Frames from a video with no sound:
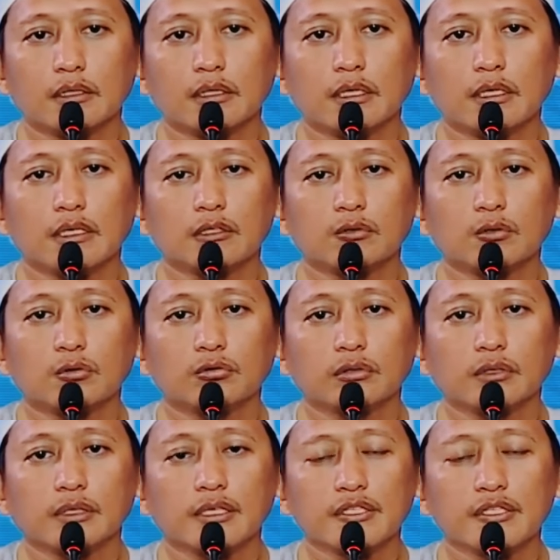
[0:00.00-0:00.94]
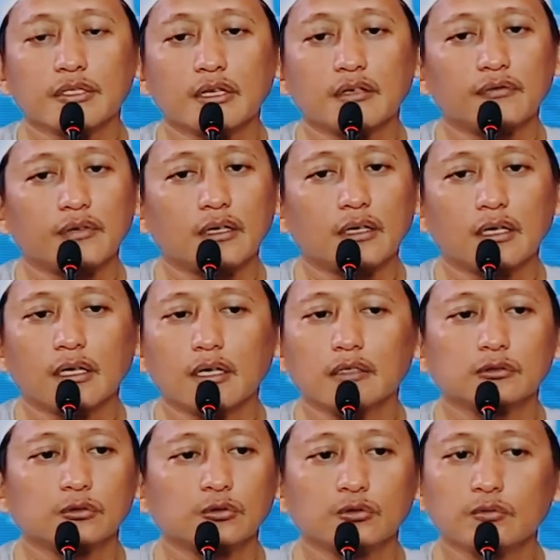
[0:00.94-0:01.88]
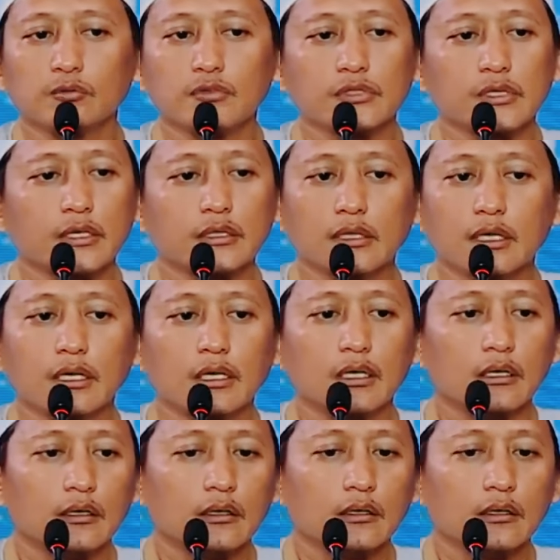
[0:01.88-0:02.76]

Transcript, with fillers: لَا تُغْنِي شَفَاعَتُهُمْ شَيْئًا